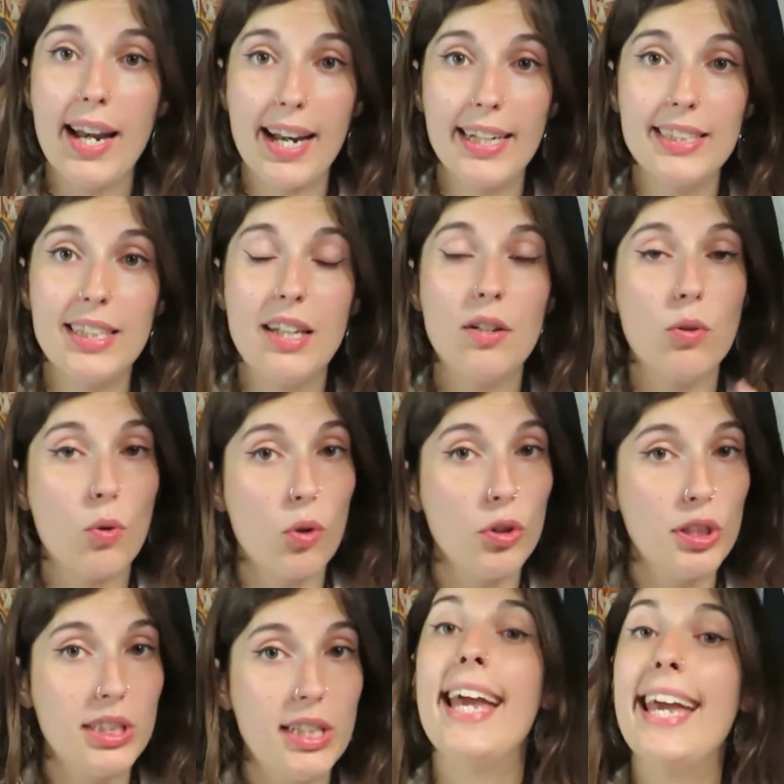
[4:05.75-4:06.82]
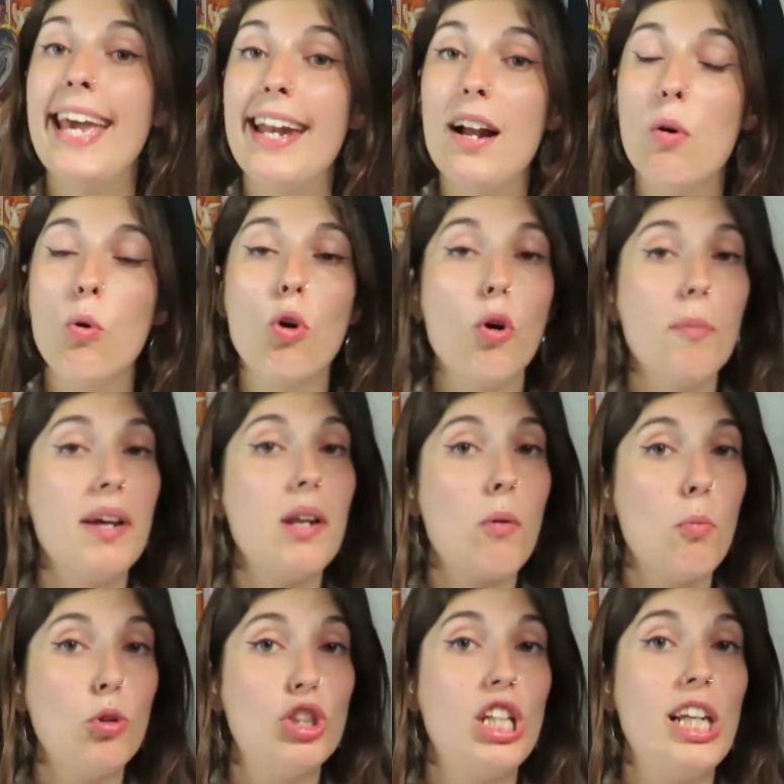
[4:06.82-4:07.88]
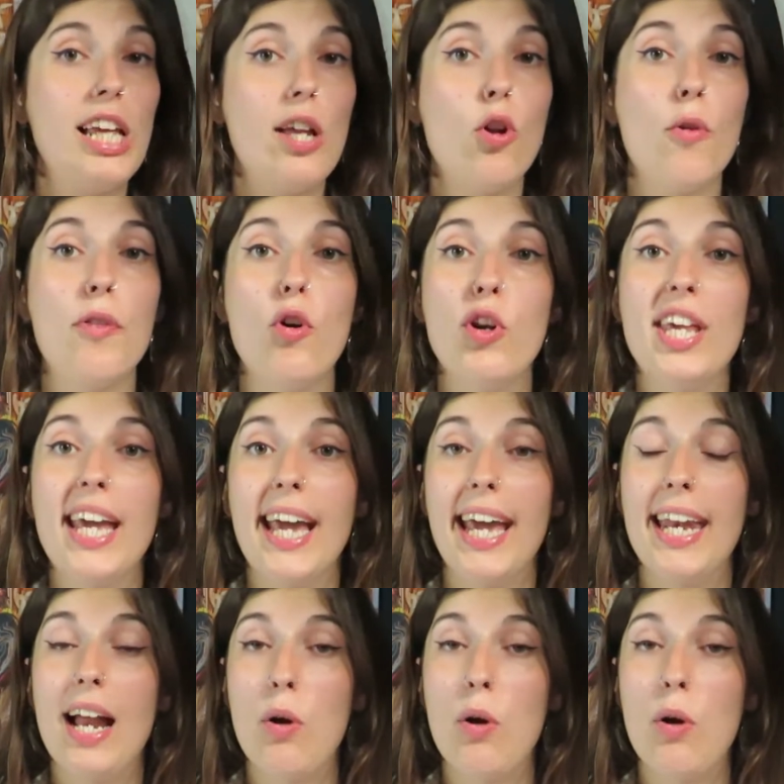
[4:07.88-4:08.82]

Rustin Roster, que era un joven mochilero de origen